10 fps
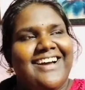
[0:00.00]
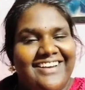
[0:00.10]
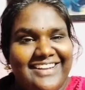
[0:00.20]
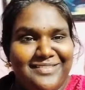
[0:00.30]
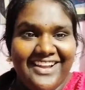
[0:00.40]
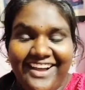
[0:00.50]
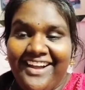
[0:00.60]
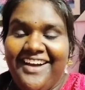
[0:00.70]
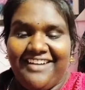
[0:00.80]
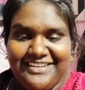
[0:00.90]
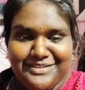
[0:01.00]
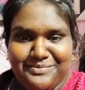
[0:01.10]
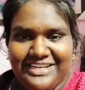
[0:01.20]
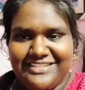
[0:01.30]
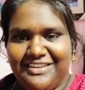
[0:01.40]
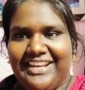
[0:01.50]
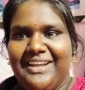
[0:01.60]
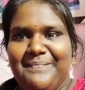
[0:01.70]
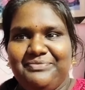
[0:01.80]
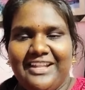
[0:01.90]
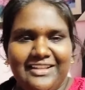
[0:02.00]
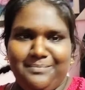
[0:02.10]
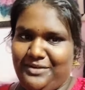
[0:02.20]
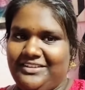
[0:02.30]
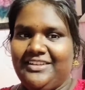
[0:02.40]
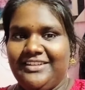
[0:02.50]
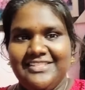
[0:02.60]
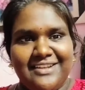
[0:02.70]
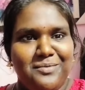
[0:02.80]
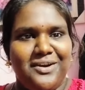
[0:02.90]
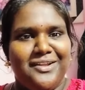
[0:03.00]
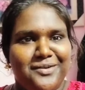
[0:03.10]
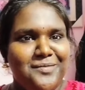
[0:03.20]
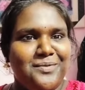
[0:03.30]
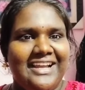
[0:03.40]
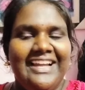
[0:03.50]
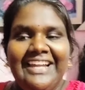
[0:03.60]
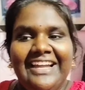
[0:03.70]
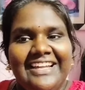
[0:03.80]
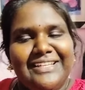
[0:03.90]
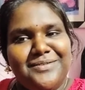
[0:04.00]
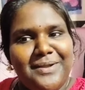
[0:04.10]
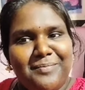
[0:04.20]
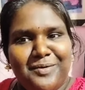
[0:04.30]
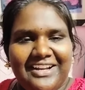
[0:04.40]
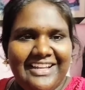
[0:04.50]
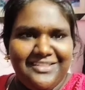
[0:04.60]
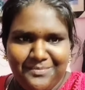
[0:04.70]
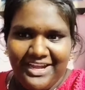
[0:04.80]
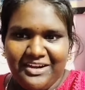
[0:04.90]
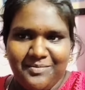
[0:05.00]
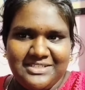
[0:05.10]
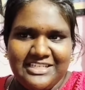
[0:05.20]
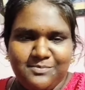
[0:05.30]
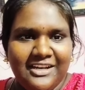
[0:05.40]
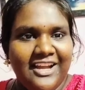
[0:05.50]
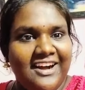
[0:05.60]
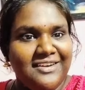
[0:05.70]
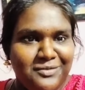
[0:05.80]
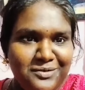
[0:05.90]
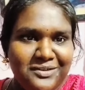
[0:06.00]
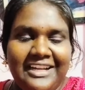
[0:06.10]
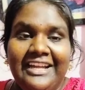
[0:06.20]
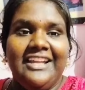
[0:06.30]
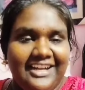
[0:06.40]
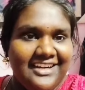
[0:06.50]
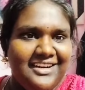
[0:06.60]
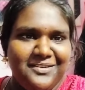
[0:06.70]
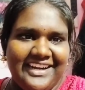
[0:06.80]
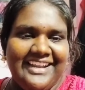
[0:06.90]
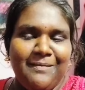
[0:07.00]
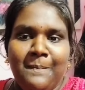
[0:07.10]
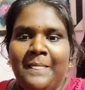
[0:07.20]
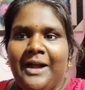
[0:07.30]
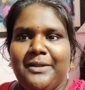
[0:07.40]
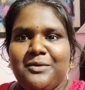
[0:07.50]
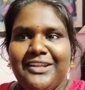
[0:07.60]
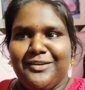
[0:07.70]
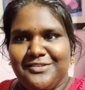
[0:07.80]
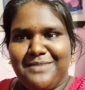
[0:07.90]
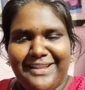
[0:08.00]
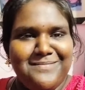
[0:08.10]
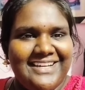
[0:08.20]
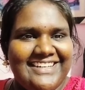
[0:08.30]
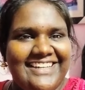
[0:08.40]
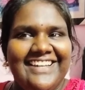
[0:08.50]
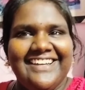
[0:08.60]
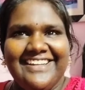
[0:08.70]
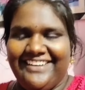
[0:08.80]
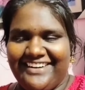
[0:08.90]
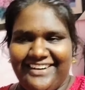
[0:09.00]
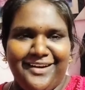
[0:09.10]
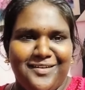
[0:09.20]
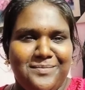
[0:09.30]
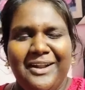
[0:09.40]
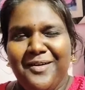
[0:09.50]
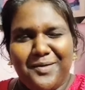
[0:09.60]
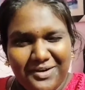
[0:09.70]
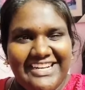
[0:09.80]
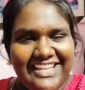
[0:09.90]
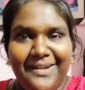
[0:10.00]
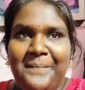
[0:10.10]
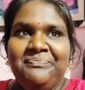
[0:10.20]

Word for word: அன்றைக்கி ஃபுல்லாக வாட்ஸ்அப் ஸ்டேட்டஸ் வைக்கல அதுக்கப்புறம் வந்து இன்ஸ்டா போகல யூடியூப் போகல எதுவுமே போகலை எதுவுமே யாருக்குமே மெசேஜ் பண்ணல யார் ஃபோனும் யார் காலும் வரல அப்படிங்கும்போது எனக்கு கொஞ்சம் பயமாக இருக்குது எல்லோரும் நல்லா இருக்கணும் அப்படின்னு ஒரு நாள் தான்